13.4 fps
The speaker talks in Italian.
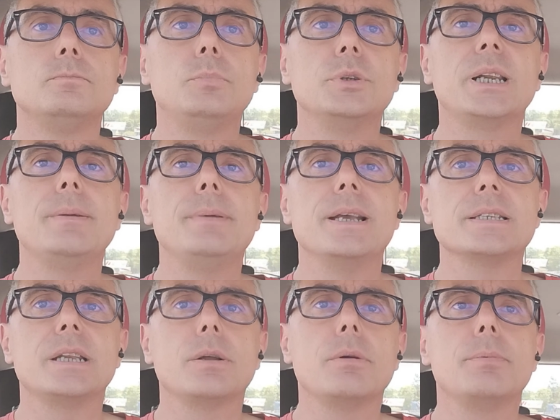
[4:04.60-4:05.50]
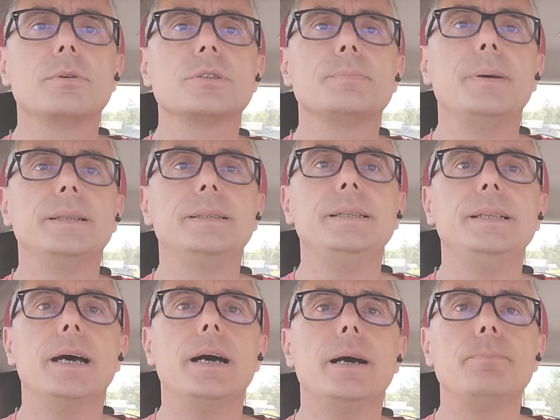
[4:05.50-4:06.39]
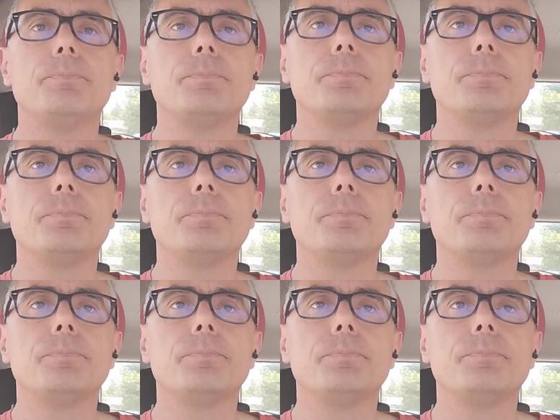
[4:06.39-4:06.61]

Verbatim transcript: potrebbe essere quei prospetti da